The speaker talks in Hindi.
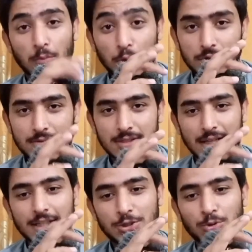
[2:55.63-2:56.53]
बहुत
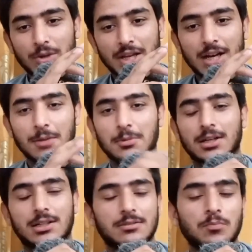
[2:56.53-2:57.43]
ज़्यादा शुक्रिया
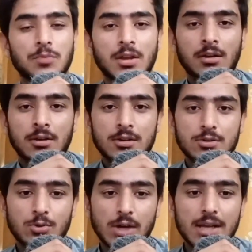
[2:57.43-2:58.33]
आपका
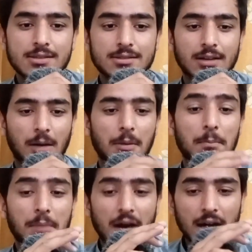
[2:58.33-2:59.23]
सो so गाइज
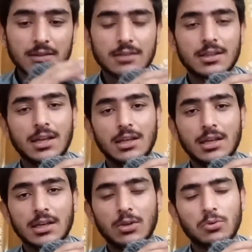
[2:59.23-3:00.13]
हमें प्यार देते
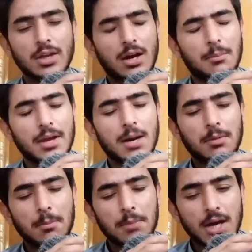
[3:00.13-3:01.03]
रहिए क्योंकि हमें आपके